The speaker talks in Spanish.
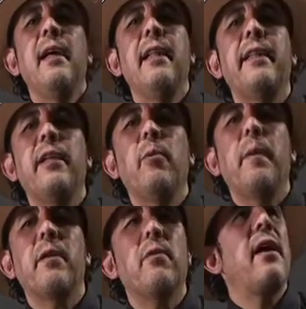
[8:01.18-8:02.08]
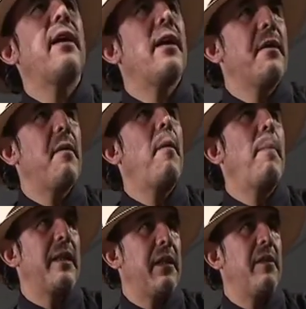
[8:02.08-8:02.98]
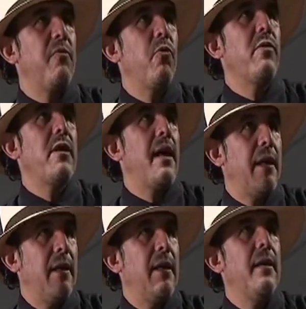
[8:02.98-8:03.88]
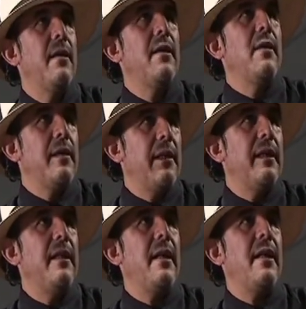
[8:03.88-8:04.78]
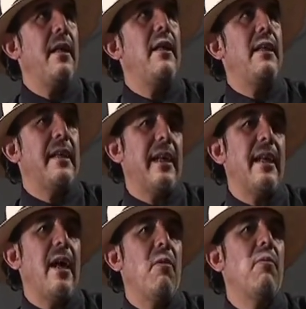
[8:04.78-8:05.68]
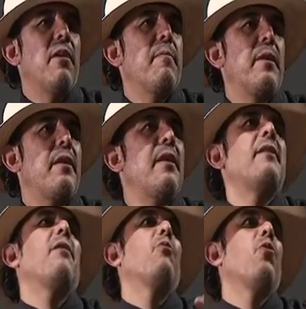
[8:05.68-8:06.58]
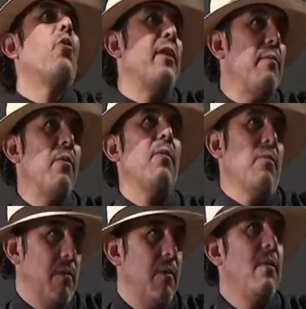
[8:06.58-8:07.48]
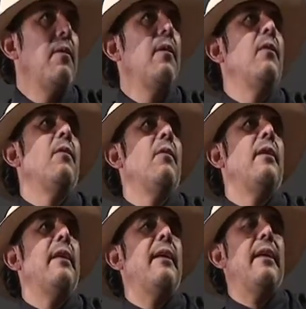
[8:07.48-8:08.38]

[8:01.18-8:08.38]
Él tenía un personaje que se llama Difusa y que era una especie de seudónimo eh,